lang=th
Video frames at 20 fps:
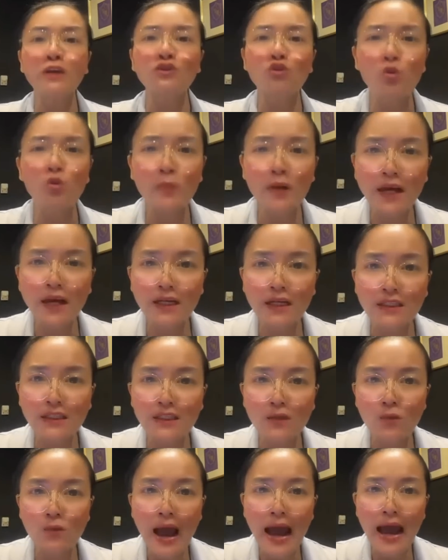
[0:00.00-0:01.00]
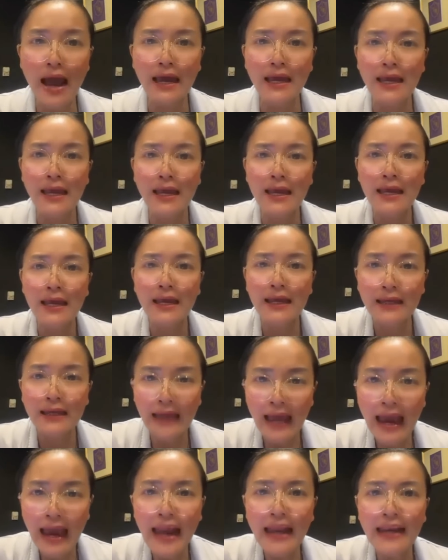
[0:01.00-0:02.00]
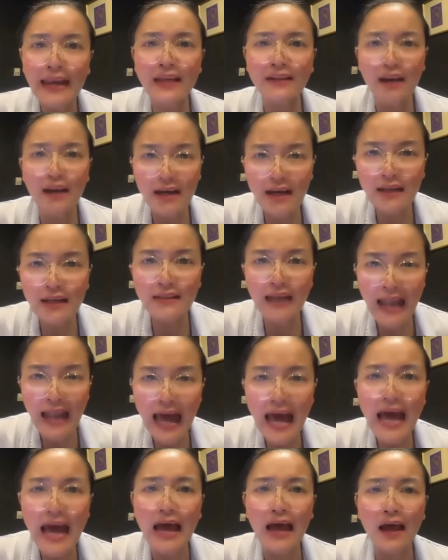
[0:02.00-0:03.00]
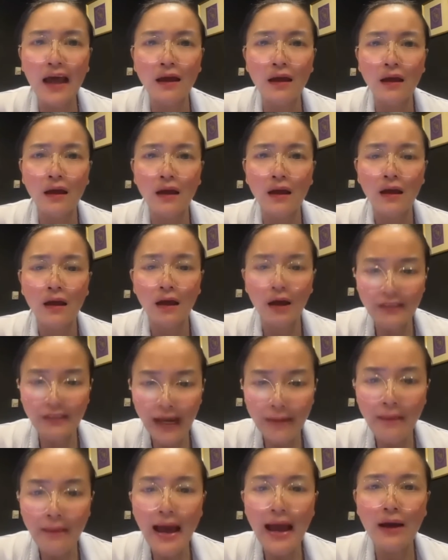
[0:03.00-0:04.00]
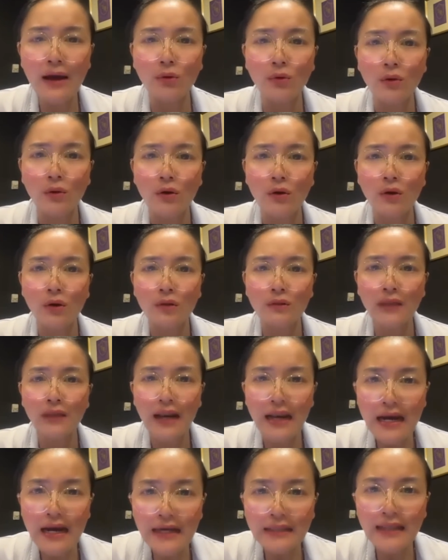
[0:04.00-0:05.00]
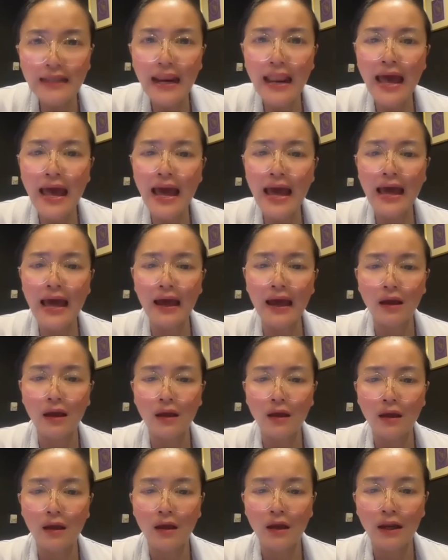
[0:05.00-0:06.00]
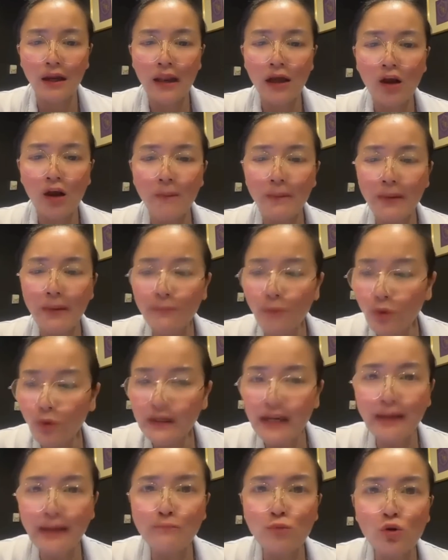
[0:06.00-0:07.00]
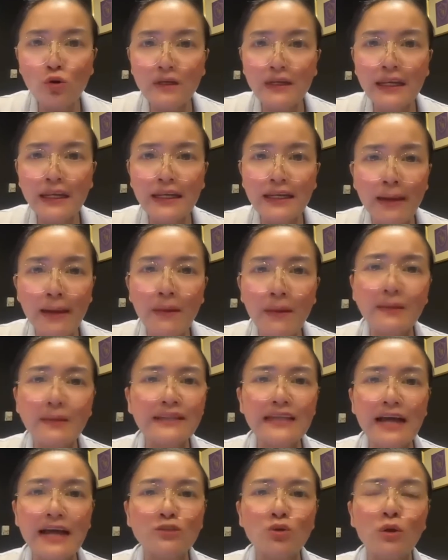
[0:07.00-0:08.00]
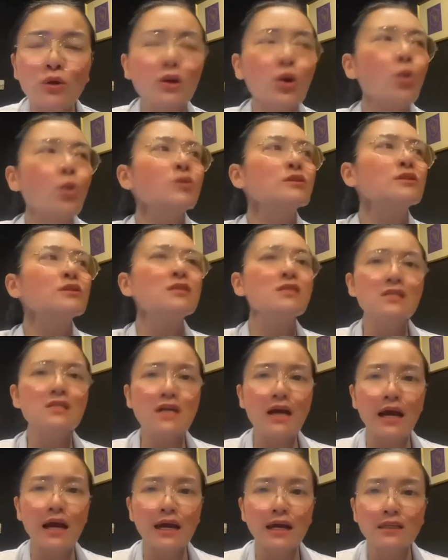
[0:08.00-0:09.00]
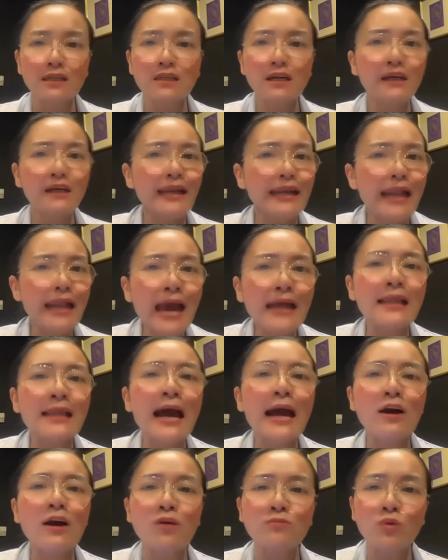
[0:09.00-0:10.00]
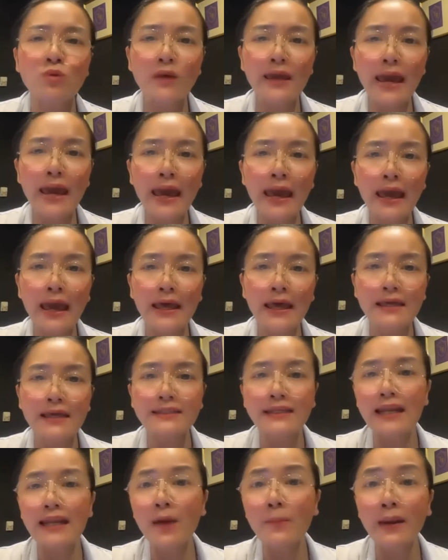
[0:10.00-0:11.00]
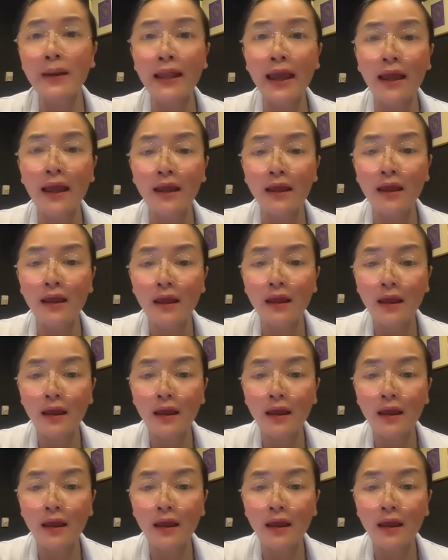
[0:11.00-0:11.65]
โดยสรุปเลยก็คือว่าแกเนี่ยทะเลอะทะล่าเข้าใจเปล่าทะเลอะทะล่าแล้วก็ไปพูดนั่นพูดนี่ทำให้ประชาชนหลงเชื่อในหน้าตาของพวกแกเสร็จแล้วเป็นไง